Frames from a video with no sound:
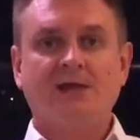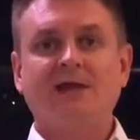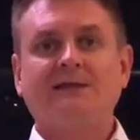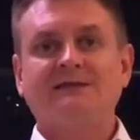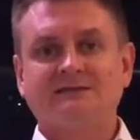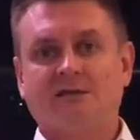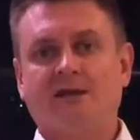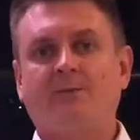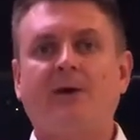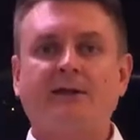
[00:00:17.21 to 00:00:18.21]
деятельности
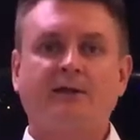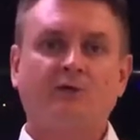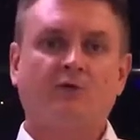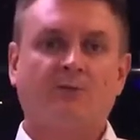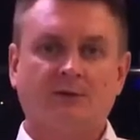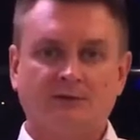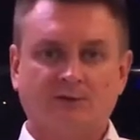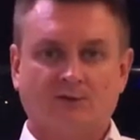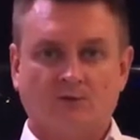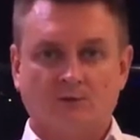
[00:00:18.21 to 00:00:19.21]
компании Global
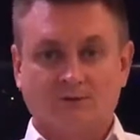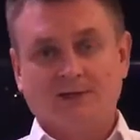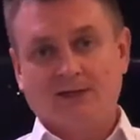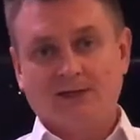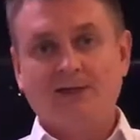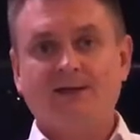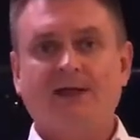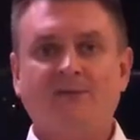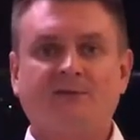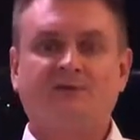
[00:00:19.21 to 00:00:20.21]
Intergold и Geek
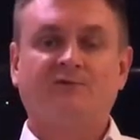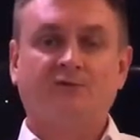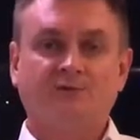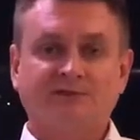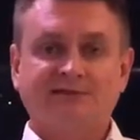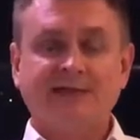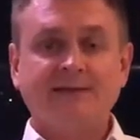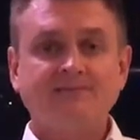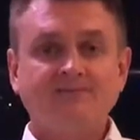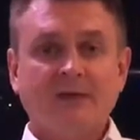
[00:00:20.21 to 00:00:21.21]
Capital в том числе.